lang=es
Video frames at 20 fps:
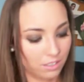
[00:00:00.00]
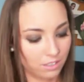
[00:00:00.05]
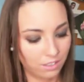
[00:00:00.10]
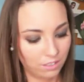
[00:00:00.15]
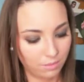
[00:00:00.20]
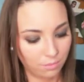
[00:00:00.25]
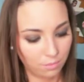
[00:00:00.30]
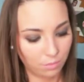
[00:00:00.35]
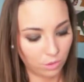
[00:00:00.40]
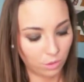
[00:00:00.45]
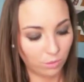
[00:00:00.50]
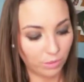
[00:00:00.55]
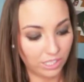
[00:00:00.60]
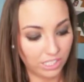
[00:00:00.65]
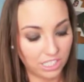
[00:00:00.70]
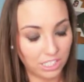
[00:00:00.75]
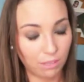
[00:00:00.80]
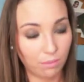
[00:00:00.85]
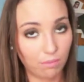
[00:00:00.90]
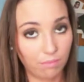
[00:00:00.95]
Pobre
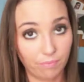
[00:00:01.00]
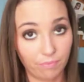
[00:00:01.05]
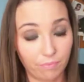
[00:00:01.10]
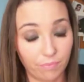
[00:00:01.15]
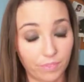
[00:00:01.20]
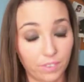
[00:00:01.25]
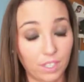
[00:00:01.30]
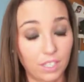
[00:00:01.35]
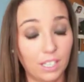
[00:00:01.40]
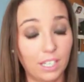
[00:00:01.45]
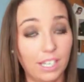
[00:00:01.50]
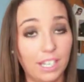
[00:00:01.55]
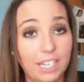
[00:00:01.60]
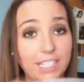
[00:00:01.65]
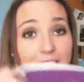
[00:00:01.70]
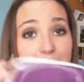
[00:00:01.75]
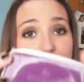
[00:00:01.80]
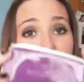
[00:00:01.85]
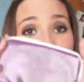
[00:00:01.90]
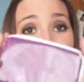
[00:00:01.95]
este. Es
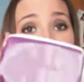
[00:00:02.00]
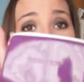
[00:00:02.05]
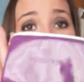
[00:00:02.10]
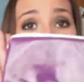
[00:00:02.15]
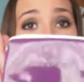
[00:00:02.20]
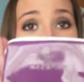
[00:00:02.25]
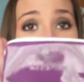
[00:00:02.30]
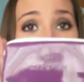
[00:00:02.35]
este neceser.